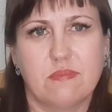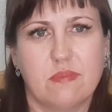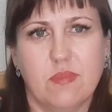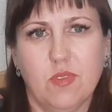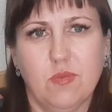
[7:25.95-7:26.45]

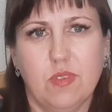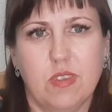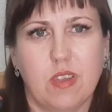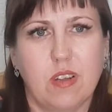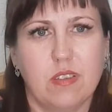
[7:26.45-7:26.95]
ну, не
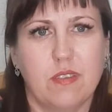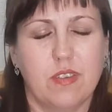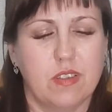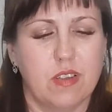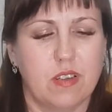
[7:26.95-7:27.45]
так,
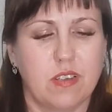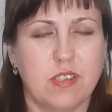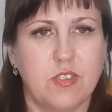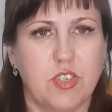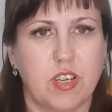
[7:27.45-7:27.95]
наверное, как
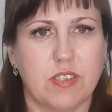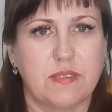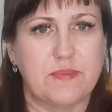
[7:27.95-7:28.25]
сейчас.